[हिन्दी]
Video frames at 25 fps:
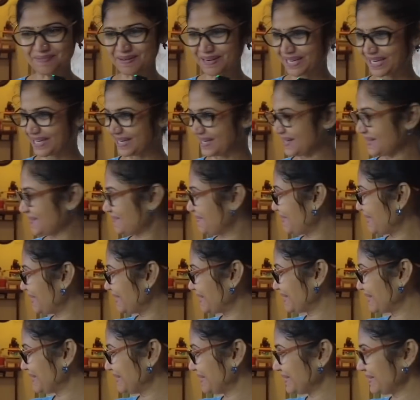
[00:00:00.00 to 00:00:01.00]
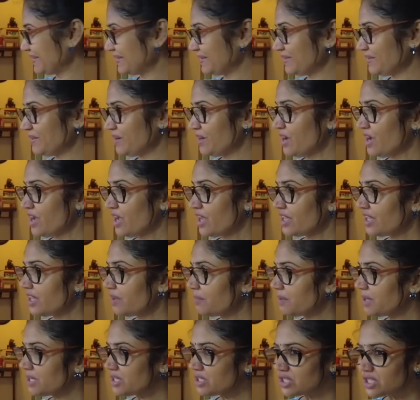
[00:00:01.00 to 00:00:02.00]
पकड़ के बात कर रही हूँ या
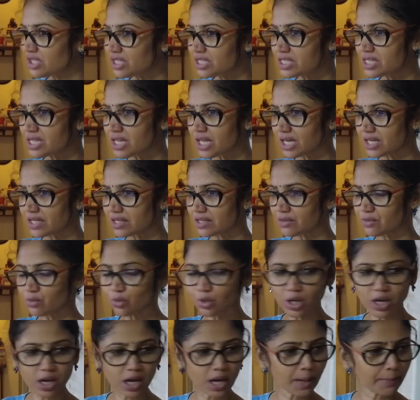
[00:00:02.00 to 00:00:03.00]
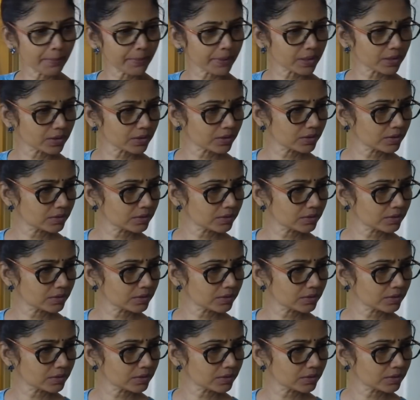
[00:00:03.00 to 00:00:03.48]
मैं एक चीज़ लाई थी वो कहाँ है मेरा